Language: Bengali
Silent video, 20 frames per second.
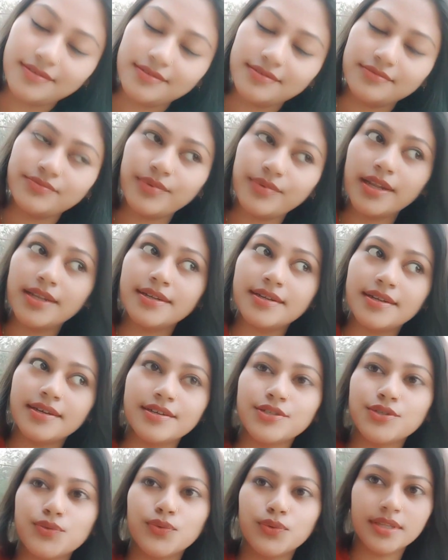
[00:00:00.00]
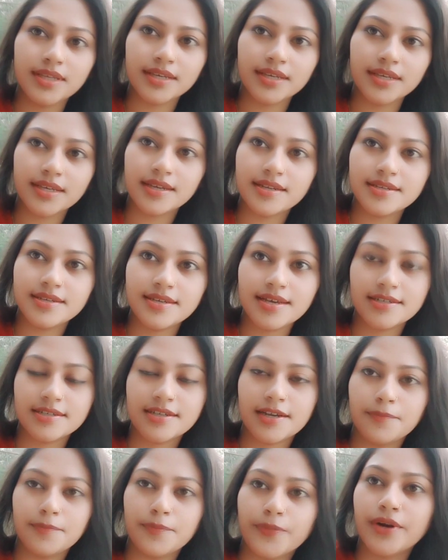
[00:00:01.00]
হেলিনাকে স্কুল থেকে নিয়ে
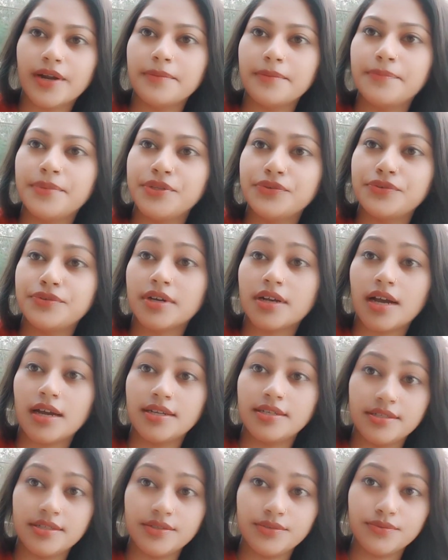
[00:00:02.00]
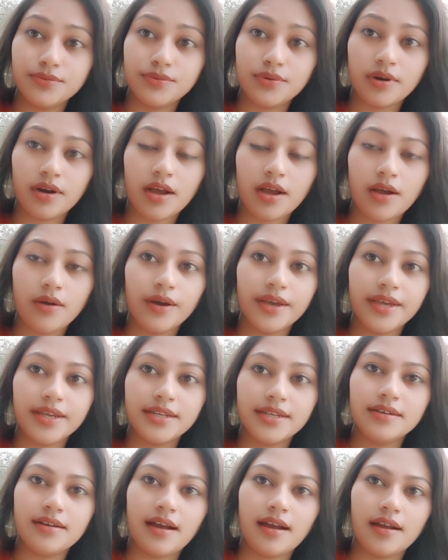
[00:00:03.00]
আসার পর আর ভিডিওটা কন্টিনিউ করা
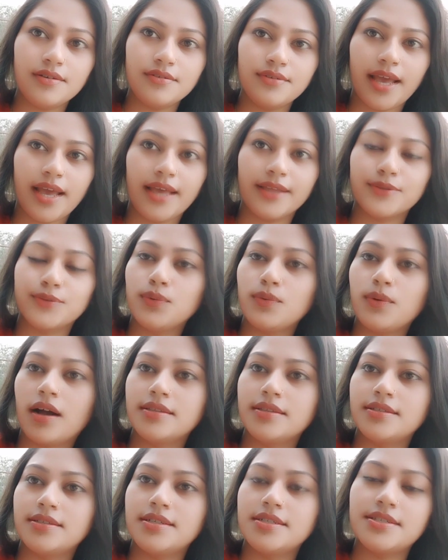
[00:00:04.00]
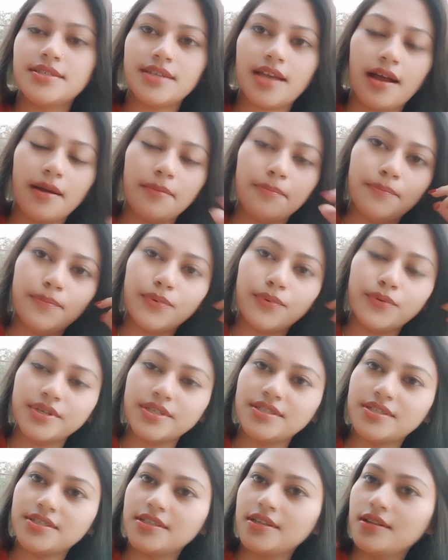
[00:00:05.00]
হয়নি কারণ এত কাজের চাপ
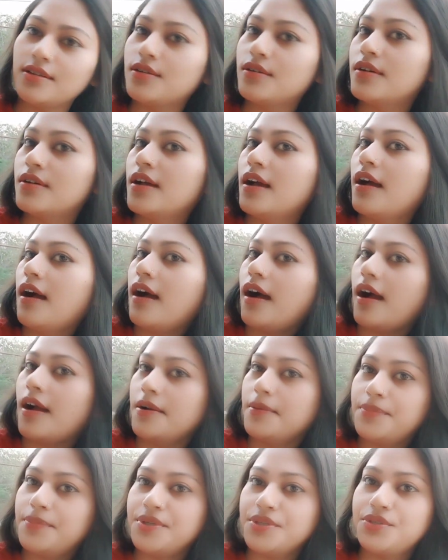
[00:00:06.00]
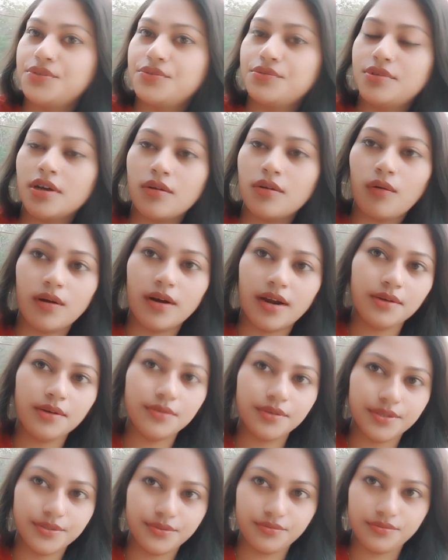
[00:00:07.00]
হয়েছিল আর ভিডিওটা করা
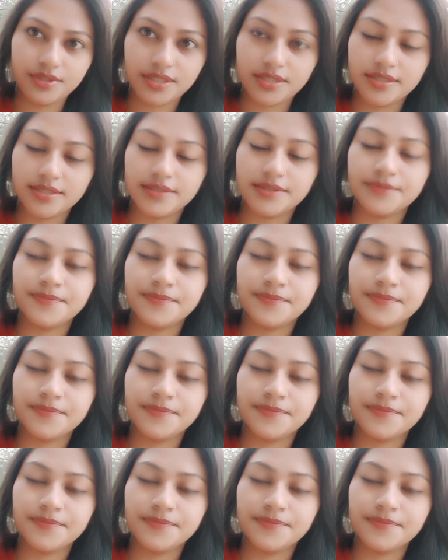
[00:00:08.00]
হয়ে ওঠেনি